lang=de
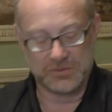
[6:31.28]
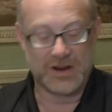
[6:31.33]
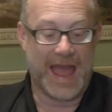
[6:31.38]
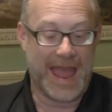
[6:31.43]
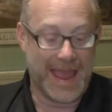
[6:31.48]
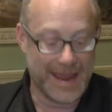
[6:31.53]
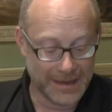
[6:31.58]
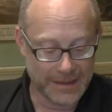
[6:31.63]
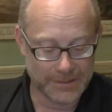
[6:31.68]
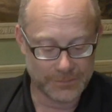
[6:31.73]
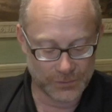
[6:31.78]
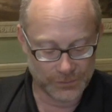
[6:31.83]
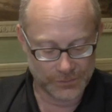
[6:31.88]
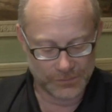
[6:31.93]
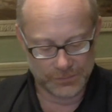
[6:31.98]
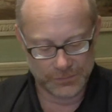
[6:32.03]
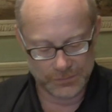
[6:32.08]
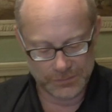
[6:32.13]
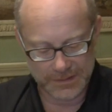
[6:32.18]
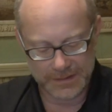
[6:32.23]
oder einer
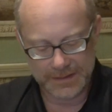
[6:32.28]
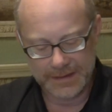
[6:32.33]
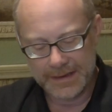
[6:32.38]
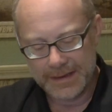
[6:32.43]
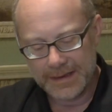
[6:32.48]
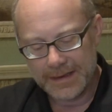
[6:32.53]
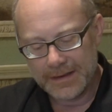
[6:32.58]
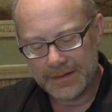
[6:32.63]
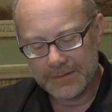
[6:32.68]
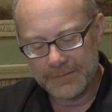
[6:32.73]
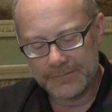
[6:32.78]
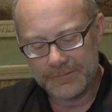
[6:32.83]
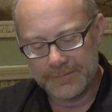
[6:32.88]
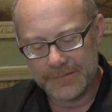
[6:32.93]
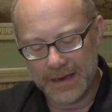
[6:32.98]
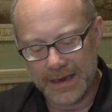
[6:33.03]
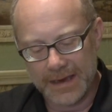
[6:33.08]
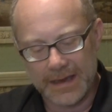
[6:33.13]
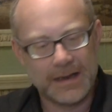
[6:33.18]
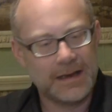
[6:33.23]
Montur,
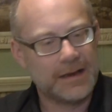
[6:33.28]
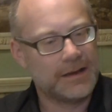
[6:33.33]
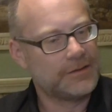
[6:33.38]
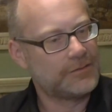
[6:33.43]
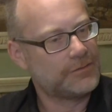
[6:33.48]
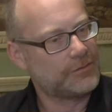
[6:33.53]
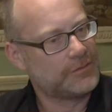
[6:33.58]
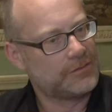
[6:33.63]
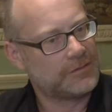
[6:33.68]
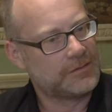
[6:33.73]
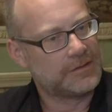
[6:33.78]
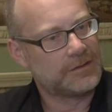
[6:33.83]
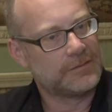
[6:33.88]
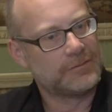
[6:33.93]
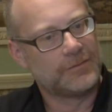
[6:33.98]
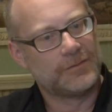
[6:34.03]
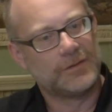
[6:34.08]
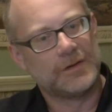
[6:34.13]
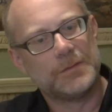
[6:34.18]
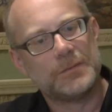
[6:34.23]
weil es
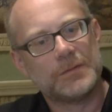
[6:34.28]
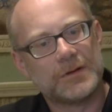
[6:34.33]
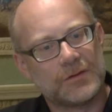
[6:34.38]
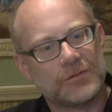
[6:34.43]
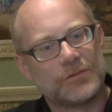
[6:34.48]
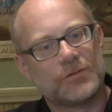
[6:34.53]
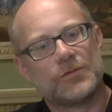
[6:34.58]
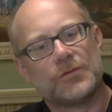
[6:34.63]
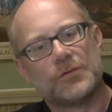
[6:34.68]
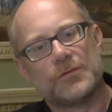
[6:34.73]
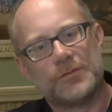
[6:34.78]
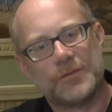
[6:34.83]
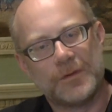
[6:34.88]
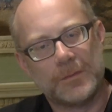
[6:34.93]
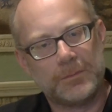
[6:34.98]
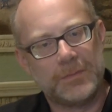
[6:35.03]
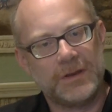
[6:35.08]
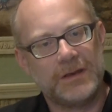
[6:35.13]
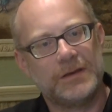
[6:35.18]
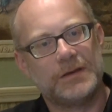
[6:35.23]
den Film dann so
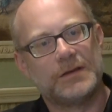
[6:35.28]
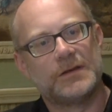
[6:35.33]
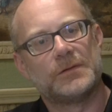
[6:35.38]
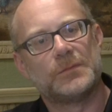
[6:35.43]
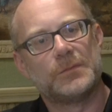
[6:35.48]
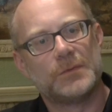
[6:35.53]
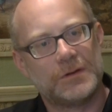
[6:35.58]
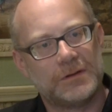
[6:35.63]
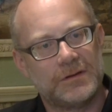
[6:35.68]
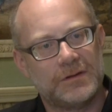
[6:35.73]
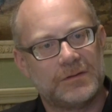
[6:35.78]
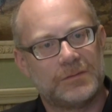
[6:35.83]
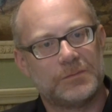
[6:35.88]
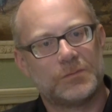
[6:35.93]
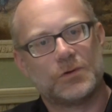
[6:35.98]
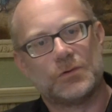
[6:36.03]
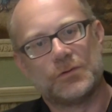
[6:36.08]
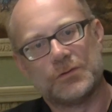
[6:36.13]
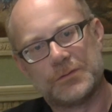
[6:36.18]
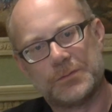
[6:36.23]
verbindet mit
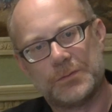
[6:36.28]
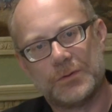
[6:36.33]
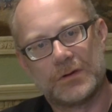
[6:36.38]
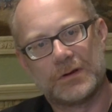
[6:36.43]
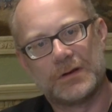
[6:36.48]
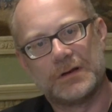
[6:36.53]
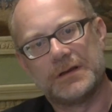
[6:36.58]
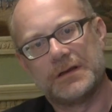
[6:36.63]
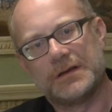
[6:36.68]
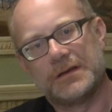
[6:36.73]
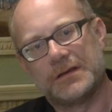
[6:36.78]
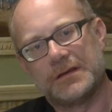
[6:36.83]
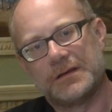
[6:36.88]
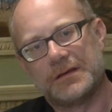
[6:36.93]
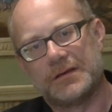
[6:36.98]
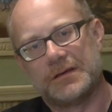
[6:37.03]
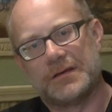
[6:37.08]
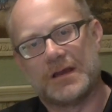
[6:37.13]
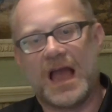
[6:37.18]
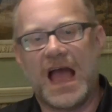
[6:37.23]
diesem
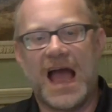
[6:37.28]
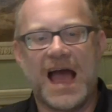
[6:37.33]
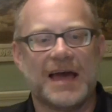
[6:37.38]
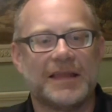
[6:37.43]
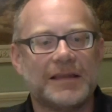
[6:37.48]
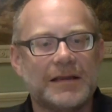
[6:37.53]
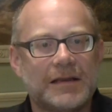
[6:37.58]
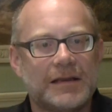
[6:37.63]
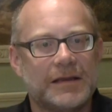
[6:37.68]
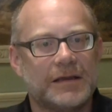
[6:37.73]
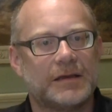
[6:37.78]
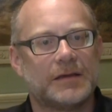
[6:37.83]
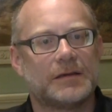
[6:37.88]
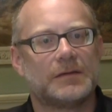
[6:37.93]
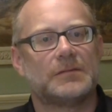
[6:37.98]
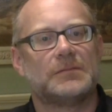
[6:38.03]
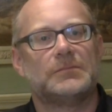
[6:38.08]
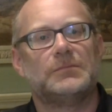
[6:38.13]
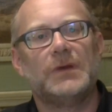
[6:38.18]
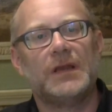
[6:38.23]
großbürgerlich
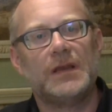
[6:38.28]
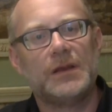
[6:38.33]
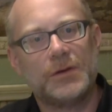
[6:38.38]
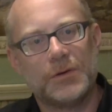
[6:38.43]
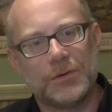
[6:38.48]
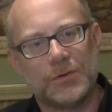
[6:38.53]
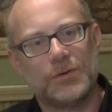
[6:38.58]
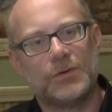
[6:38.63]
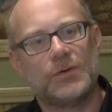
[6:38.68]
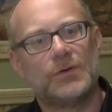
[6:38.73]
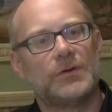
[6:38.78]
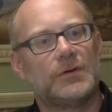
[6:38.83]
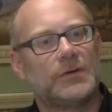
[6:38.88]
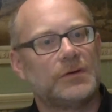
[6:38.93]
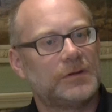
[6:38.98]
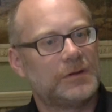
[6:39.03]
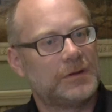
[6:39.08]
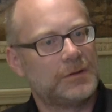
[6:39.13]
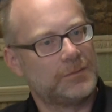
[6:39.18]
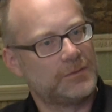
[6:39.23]
adeligen Milieu,
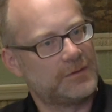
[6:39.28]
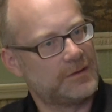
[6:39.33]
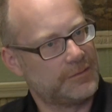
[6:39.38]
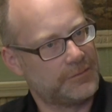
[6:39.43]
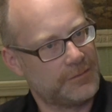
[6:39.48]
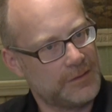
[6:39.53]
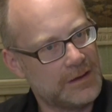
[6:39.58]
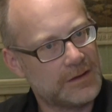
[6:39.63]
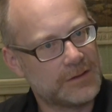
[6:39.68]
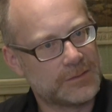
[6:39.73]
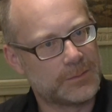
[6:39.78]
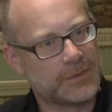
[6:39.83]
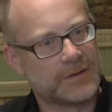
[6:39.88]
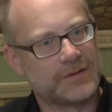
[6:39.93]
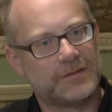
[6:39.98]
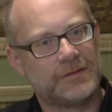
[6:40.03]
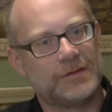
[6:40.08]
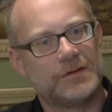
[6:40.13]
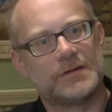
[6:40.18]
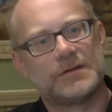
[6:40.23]
in dem sehr vieles
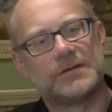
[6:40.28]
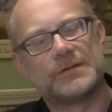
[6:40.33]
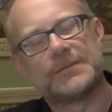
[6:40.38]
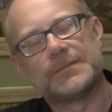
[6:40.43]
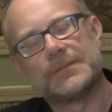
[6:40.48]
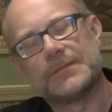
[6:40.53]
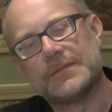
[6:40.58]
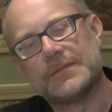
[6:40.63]
passiert.